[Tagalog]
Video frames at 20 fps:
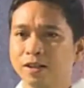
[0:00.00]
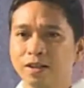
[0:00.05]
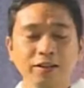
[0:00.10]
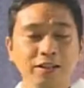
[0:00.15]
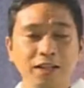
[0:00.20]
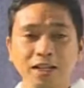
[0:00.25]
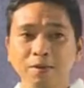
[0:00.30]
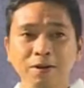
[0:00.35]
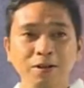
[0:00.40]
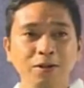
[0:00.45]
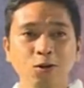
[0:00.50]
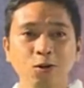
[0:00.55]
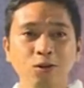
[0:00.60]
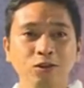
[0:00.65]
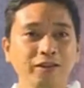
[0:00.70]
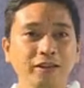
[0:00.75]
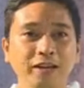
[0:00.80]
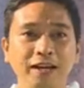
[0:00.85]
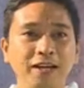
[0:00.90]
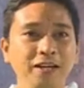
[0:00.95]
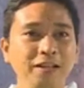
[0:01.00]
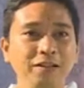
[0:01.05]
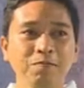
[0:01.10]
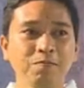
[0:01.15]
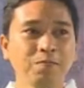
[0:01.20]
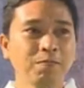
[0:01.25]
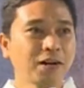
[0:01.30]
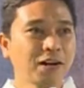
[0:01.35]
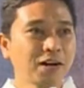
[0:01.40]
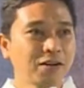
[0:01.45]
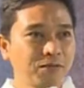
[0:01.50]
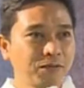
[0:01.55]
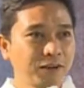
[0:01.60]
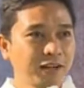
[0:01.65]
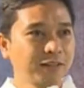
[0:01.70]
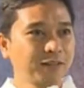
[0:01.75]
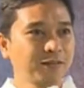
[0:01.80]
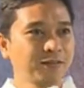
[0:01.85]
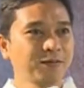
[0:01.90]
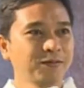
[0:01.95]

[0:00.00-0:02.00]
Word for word: Hindi naman ako trained prophet.